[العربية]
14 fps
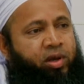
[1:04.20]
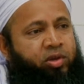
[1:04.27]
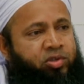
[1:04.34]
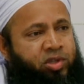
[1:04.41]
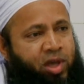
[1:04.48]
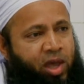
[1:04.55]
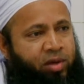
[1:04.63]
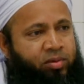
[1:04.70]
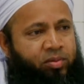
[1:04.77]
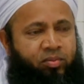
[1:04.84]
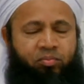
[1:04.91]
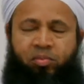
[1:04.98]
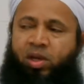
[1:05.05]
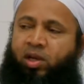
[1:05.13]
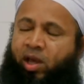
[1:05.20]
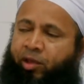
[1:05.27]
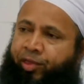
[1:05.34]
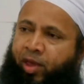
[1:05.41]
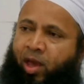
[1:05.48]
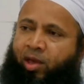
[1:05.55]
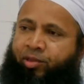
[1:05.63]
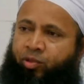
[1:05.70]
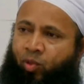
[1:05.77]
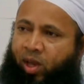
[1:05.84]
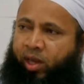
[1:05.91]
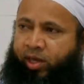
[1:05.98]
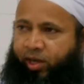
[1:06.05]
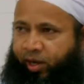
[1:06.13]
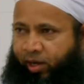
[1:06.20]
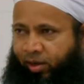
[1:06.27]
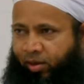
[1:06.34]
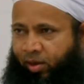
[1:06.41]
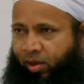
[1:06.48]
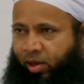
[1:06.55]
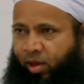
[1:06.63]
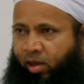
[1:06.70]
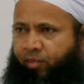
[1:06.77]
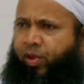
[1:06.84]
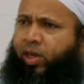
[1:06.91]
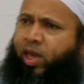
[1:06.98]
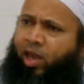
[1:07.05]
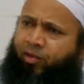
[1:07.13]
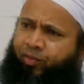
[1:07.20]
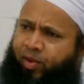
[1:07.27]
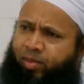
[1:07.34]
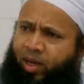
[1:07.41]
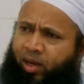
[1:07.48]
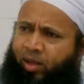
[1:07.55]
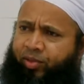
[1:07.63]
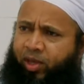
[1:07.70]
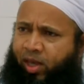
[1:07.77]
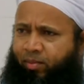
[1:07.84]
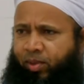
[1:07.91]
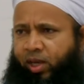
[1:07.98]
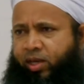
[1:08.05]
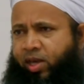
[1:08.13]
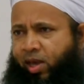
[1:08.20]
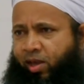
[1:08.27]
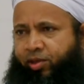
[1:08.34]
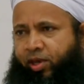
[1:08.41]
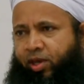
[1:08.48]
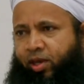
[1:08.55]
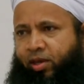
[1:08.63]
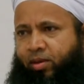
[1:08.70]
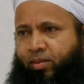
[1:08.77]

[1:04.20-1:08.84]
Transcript: الإنسان من أثاث وغيره فكيف بالذي يملك هذه